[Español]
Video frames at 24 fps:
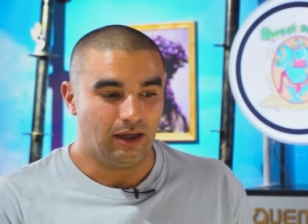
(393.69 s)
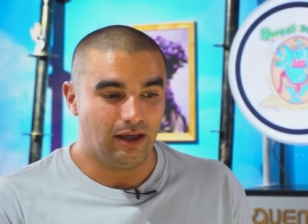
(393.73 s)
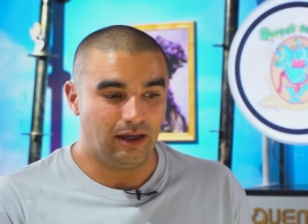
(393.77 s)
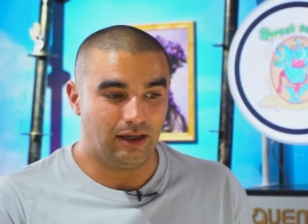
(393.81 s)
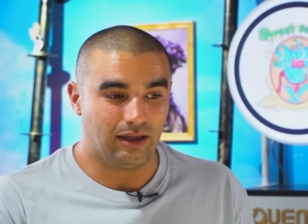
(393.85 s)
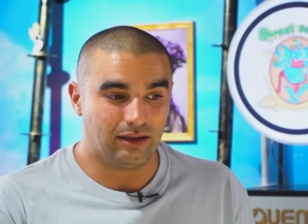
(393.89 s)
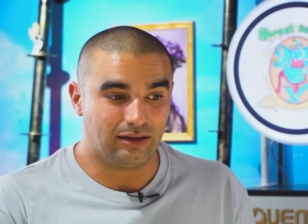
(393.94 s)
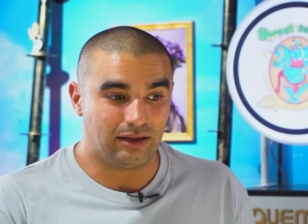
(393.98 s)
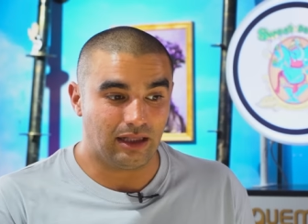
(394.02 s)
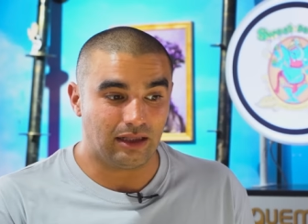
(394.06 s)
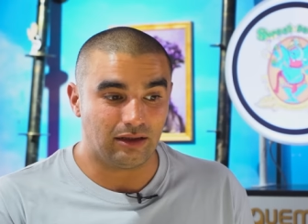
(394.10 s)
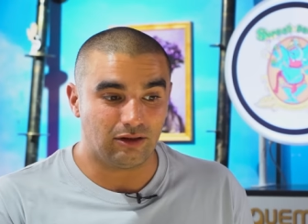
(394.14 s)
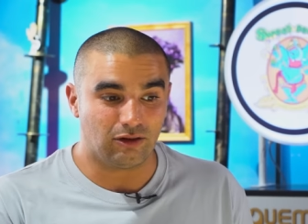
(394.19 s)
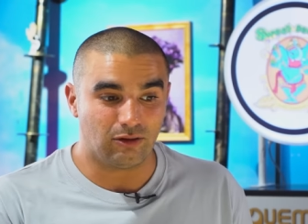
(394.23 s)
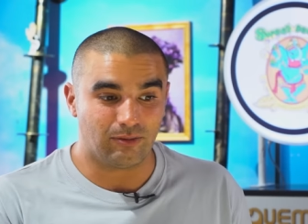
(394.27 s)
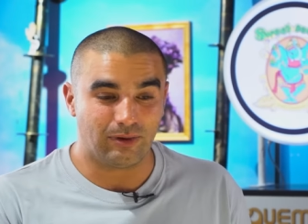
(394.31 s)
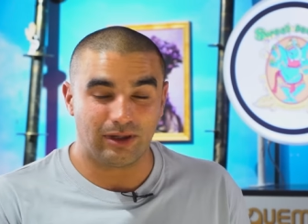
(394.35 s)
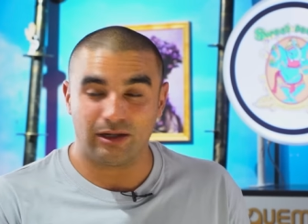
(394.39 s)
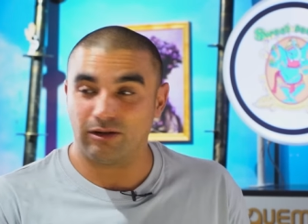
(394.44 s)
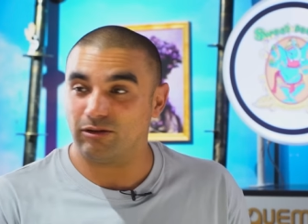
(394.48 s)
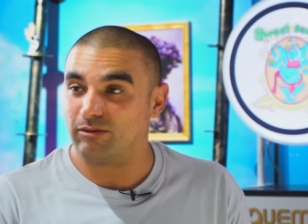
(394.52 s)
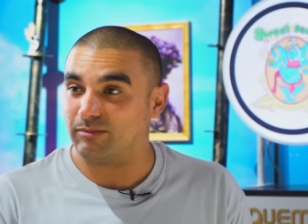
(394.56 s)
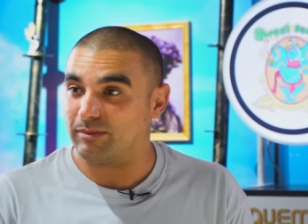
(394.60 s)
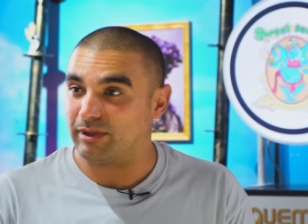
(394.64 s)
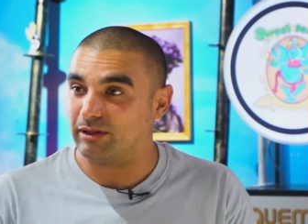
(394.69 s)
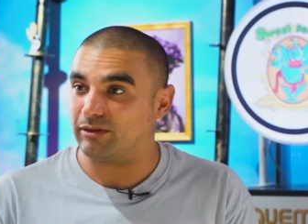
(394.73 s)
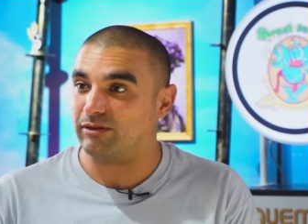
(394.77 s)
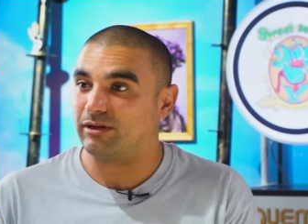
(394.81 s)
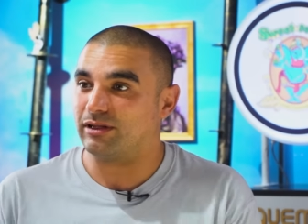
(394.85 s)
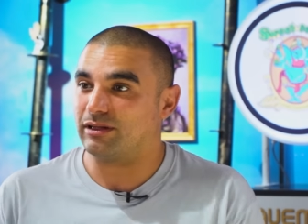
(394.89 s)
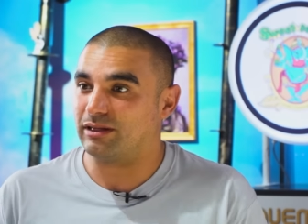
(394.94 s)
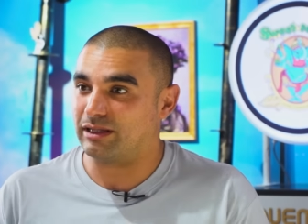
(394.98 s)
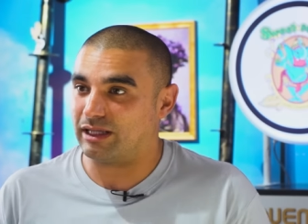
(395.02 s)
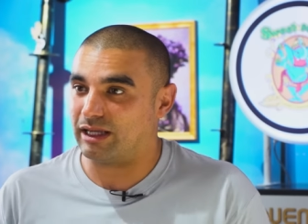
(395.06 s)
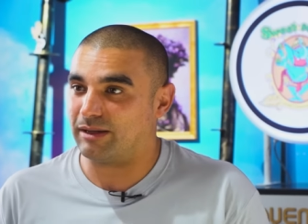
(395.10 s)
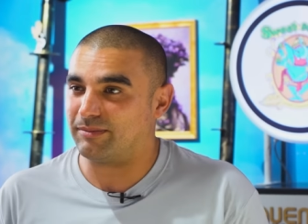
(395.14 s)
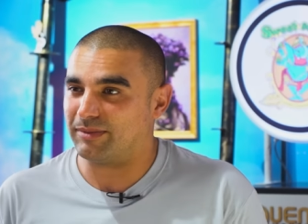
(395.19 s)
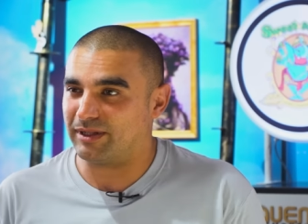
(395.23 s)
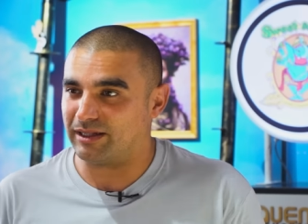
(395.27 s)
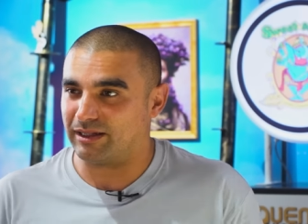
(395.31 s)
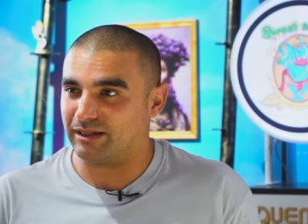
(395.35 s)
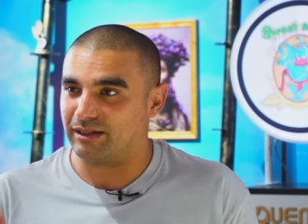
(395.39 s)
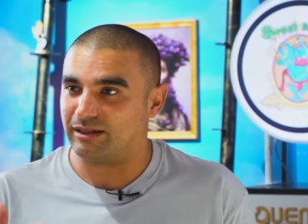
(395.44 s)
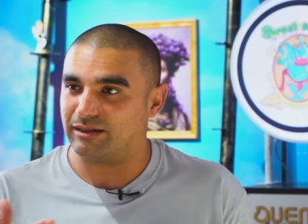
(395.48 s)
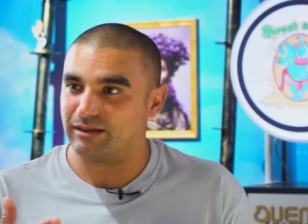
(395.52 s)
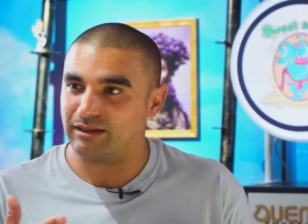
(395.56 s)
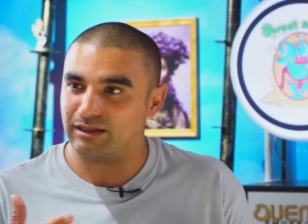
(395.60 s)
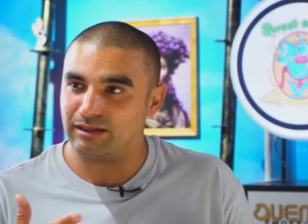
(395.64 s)
eh, tanto para los menores de edad,
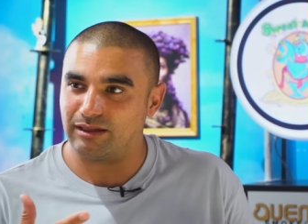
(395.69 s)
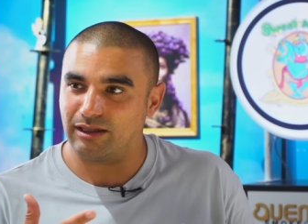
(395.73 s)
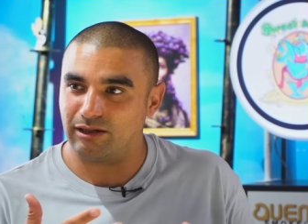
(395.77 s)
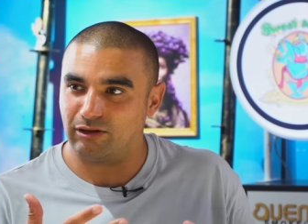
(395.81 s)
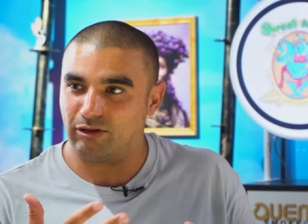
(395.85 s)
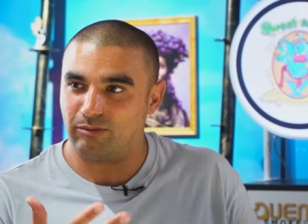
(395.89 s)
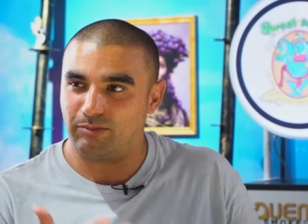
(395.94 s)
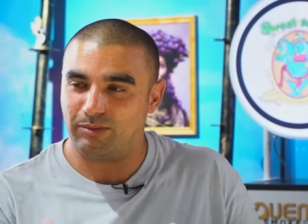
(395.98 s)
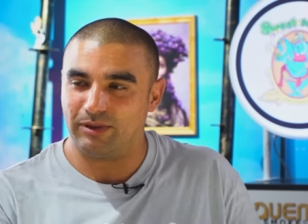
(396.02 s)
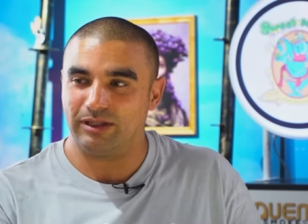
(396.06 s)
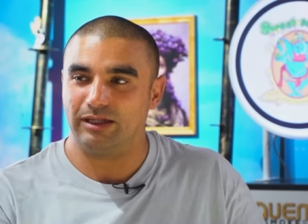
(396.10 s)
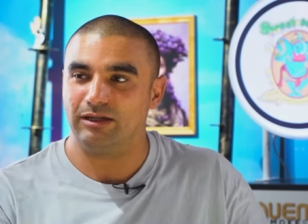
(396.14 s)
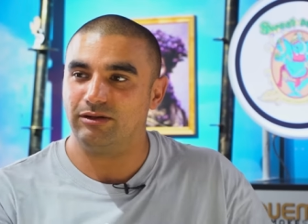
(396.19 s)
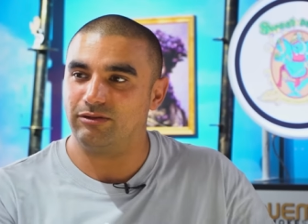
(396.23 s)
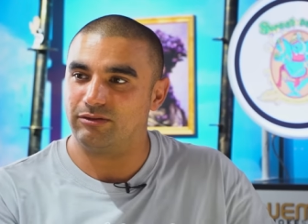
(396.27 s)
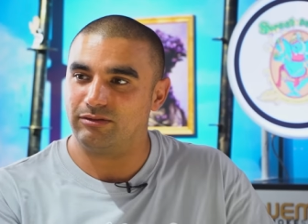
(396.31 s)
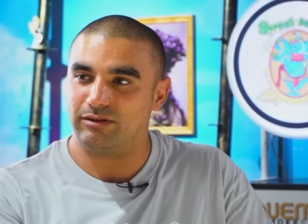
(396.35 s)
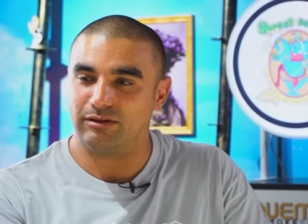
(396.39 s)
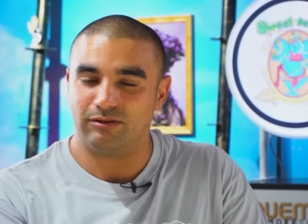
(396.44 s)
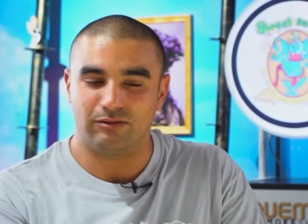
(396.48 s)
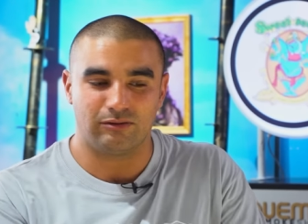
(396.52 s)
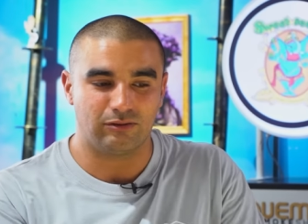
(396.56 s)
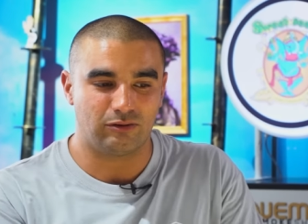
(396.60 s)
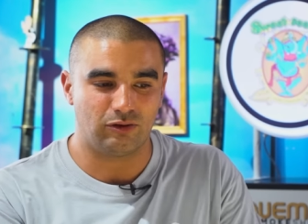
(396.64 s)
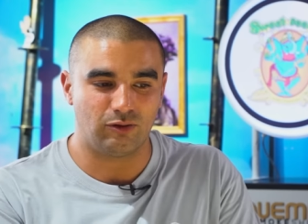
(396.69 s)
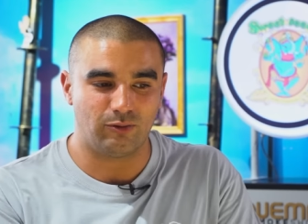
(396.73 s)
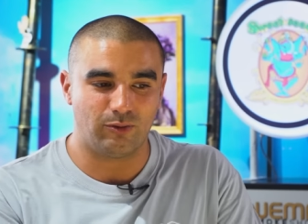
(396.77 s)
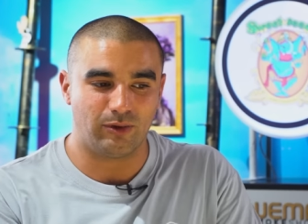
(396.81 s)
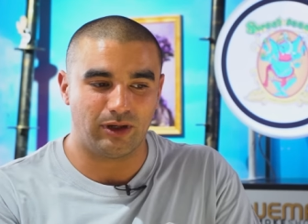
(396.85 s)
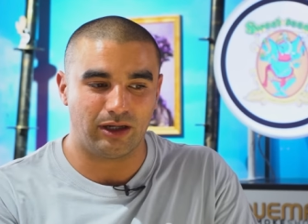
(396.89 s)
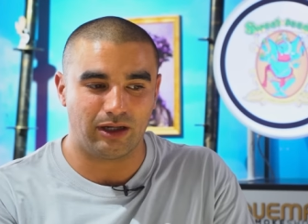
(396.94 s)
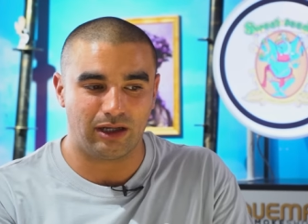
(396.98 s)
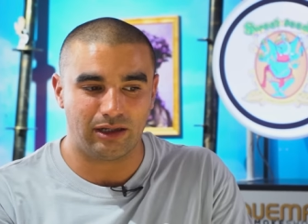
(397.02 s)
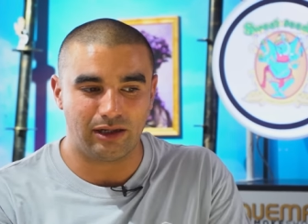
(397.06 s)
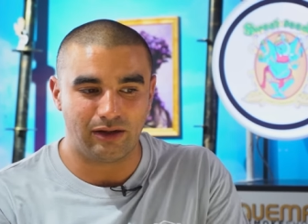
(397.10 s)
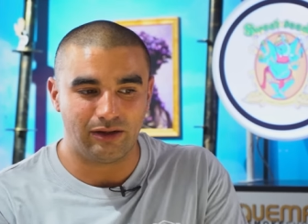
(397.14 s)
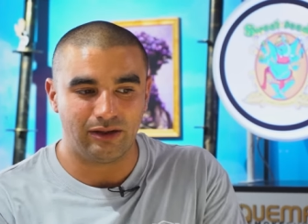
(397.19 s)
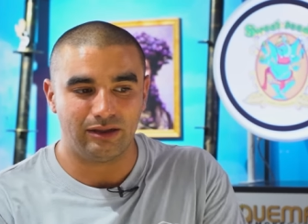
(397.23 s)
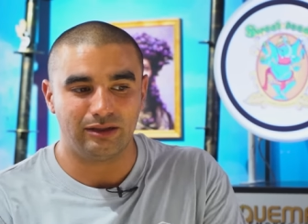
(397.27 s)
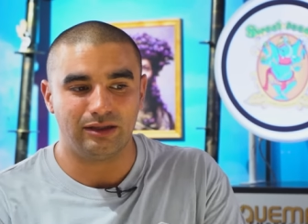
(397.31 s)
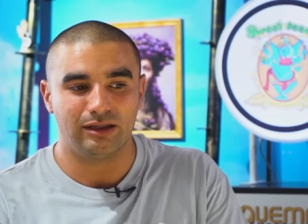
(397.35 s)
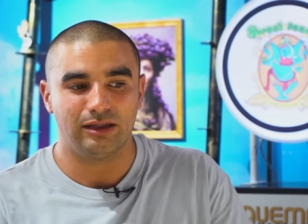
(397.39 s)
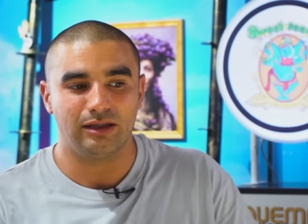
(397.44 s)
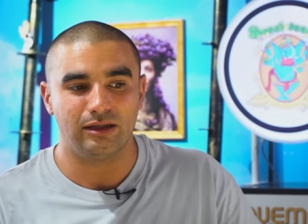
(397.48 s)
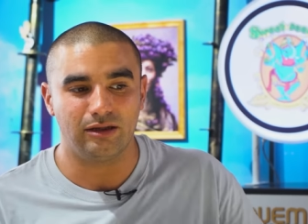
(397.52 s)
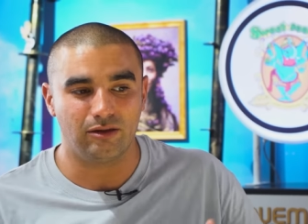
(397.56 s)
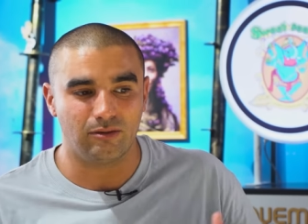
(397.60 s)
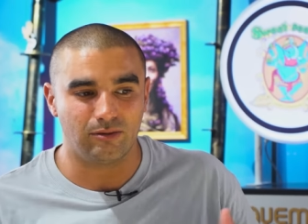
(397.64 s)
para que entiendan los peligros del consumo de cannabis,
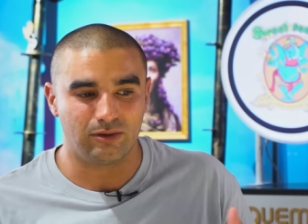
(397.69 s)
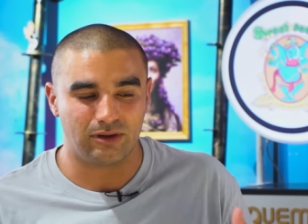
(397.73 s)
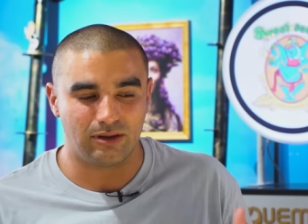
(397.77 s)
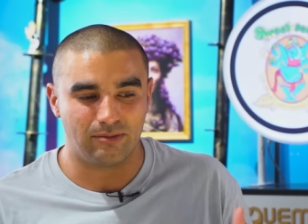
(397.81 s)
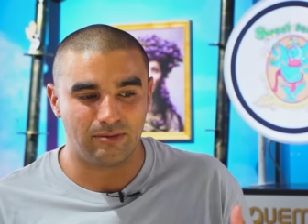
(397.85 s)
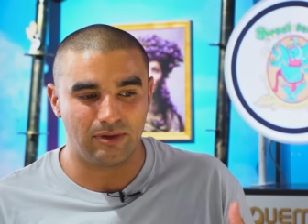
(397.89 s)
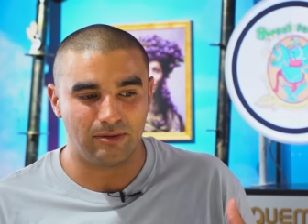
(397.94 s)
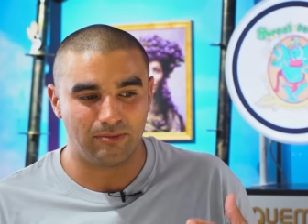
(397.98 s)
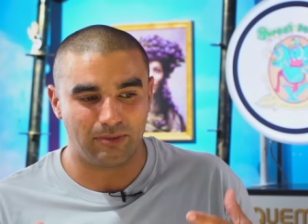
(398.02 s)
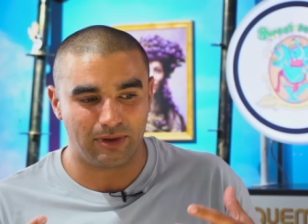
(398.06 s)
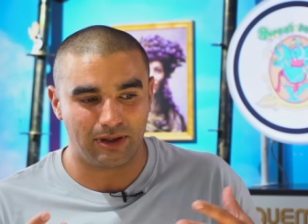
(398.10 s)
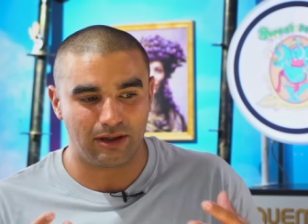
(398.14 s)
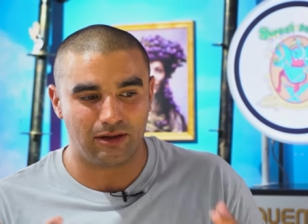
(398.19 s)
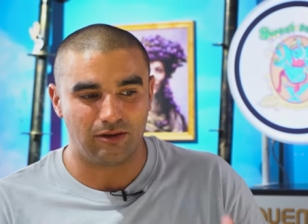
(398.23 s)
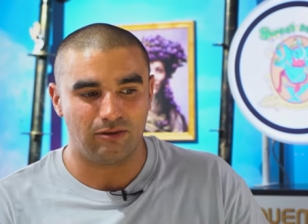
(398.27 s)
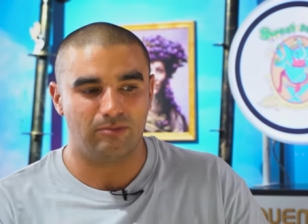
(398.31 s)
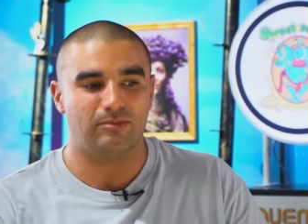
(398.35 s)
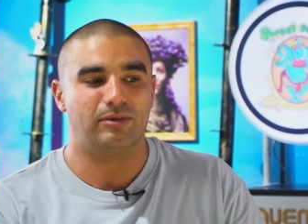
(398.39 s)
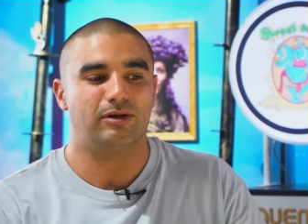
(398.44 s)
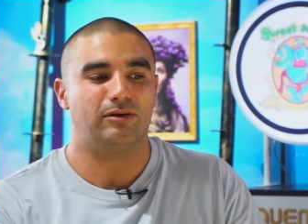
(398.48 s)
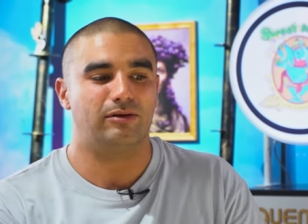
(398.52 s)
y como también para los